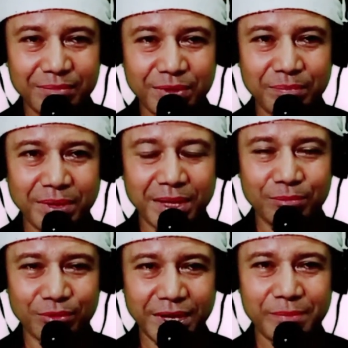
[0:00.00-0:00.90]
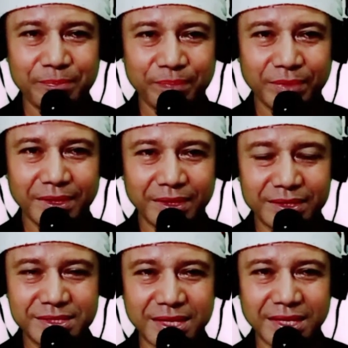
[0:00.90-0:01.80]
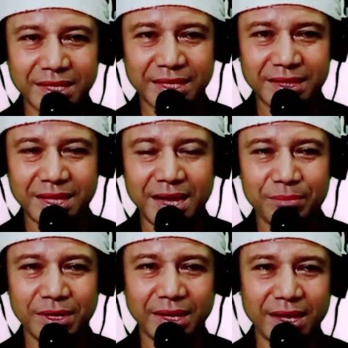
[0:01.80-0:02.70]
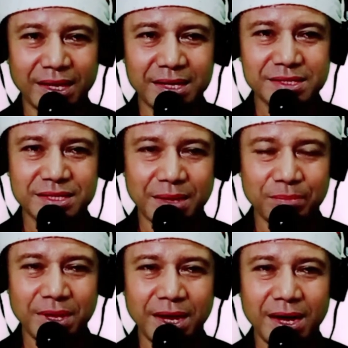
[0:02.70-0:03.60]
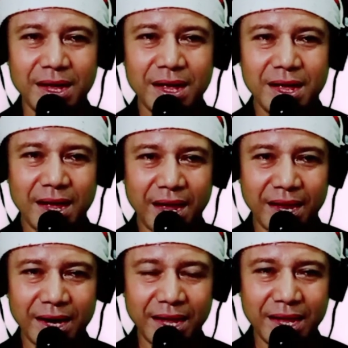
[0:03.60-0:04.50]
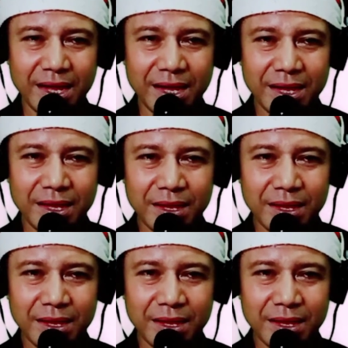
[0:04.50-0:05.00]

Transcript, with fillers: Bapak Ibu ya. Jadi kita mendengarkan sabda Allah